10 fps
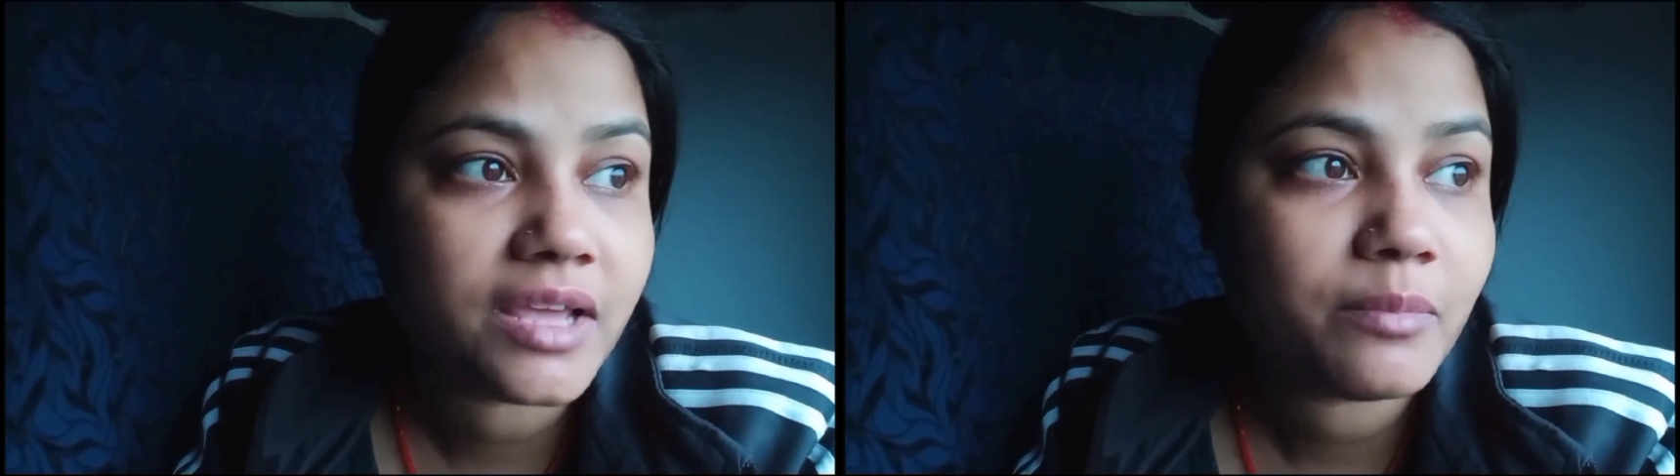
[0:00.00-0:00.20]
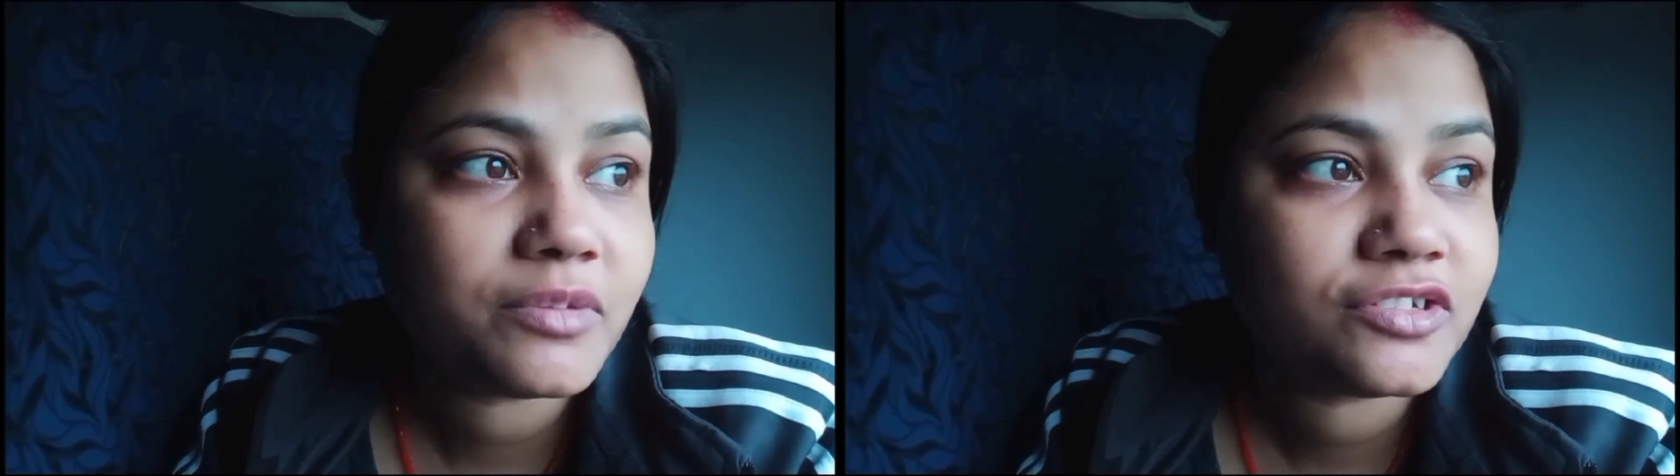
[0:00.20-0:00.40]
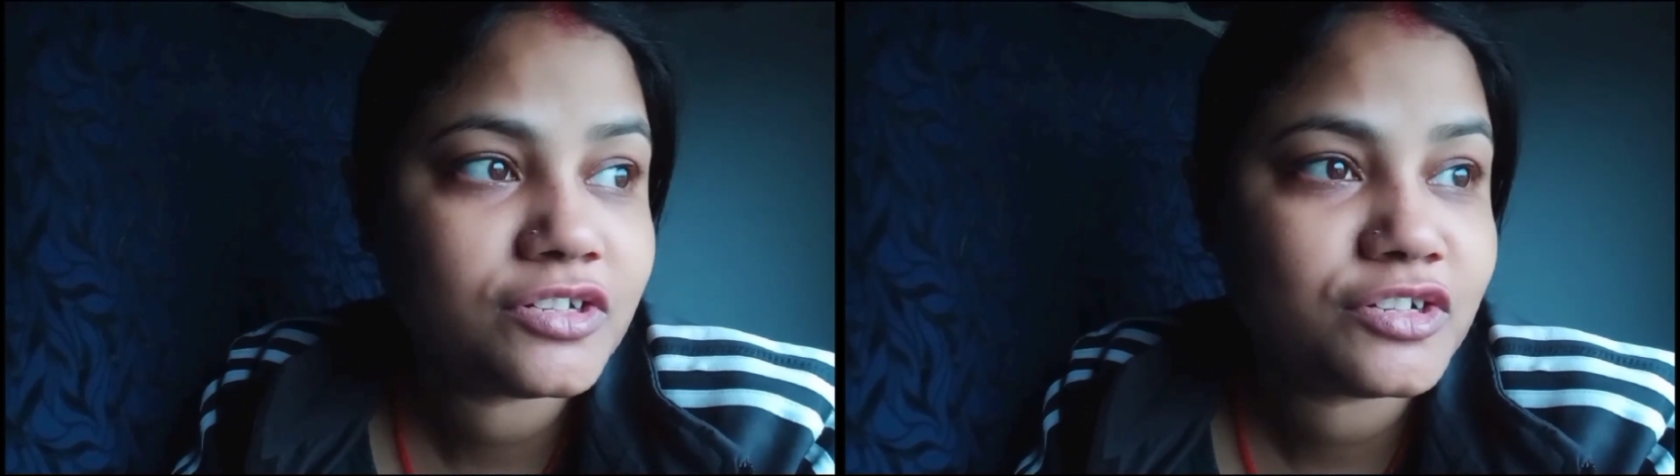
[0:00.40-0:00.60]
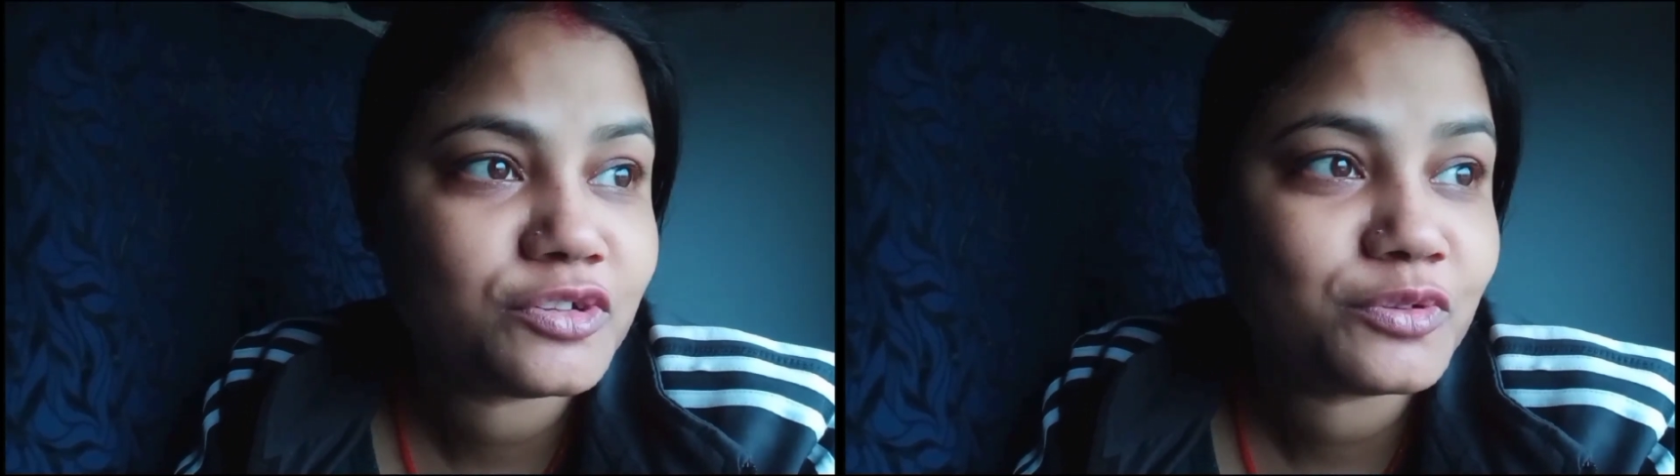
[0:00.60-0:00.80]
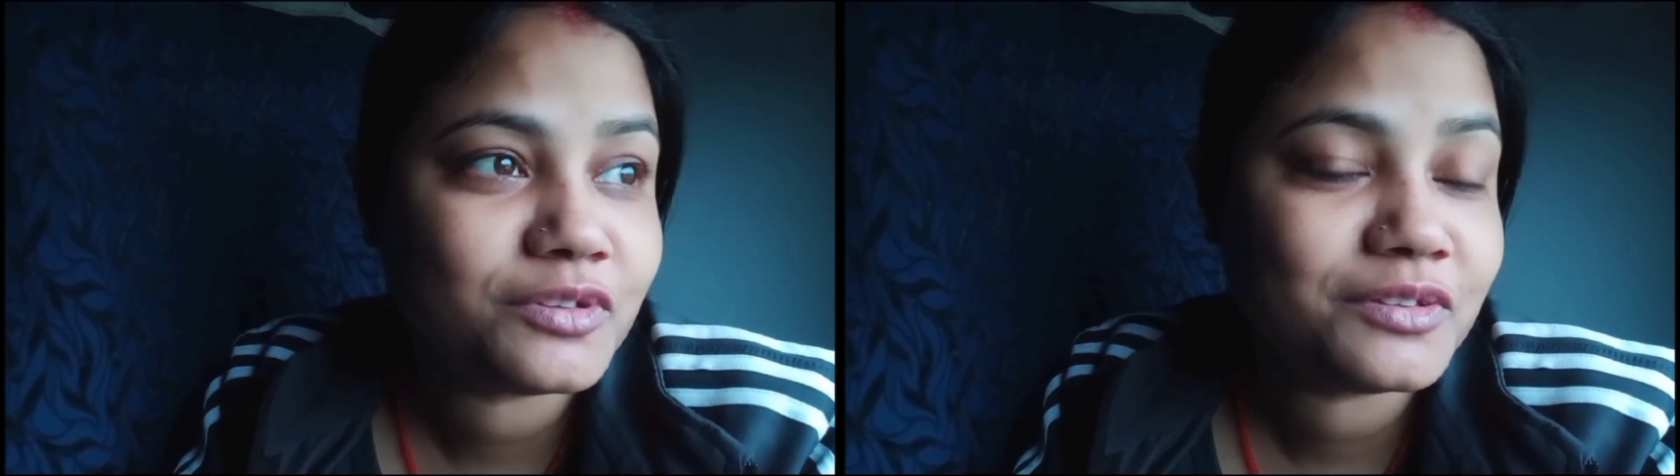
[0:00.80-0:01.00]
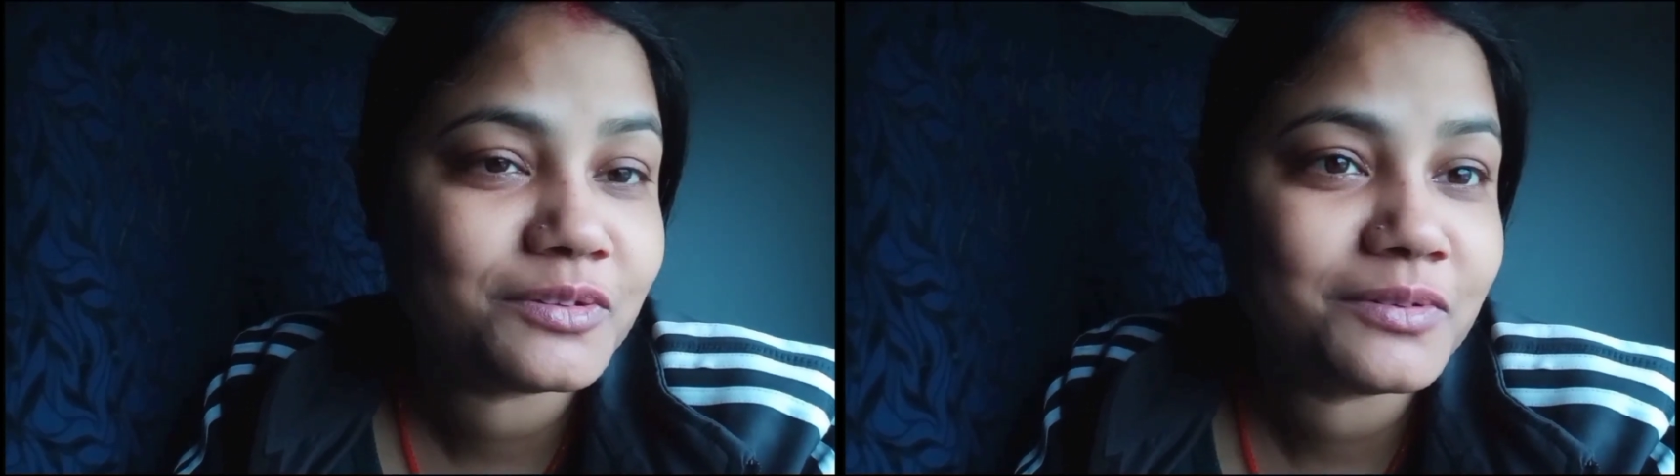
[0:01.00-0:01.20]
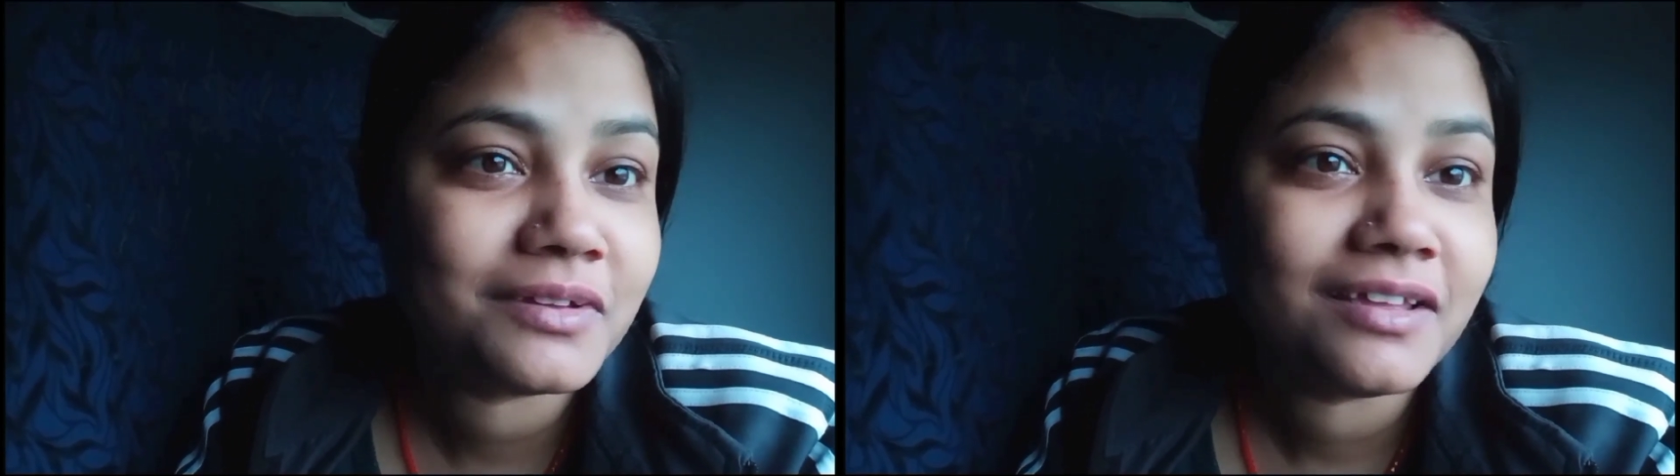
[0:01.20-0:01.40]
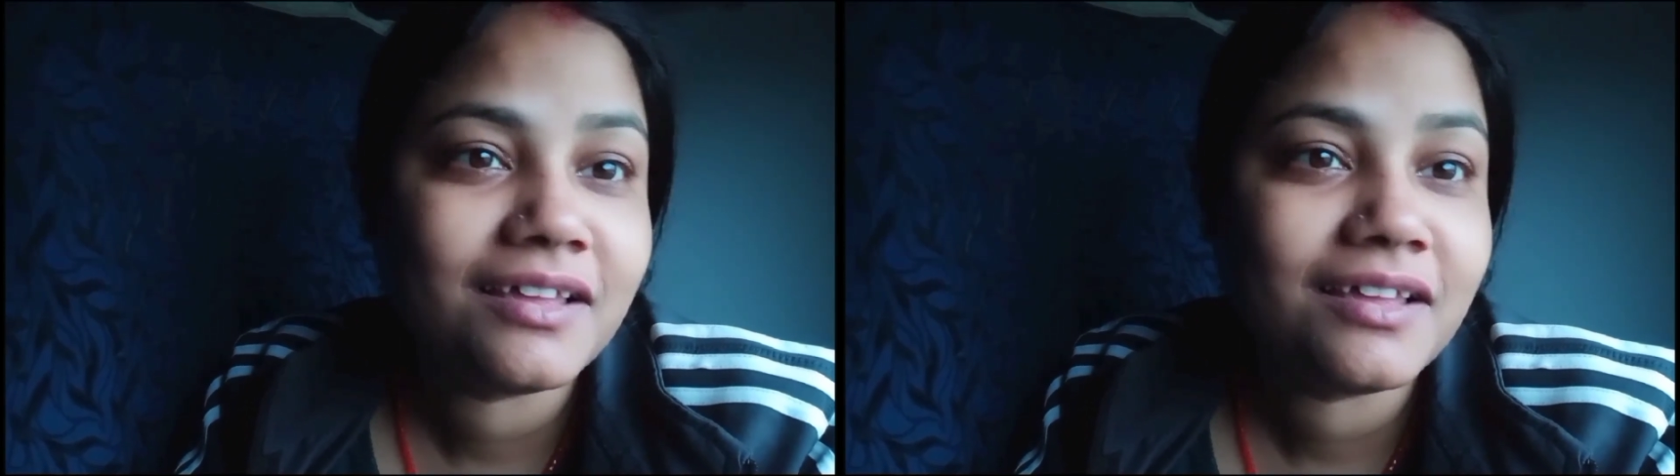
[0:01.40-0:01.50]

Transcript: टाइम पे चल रही होती तो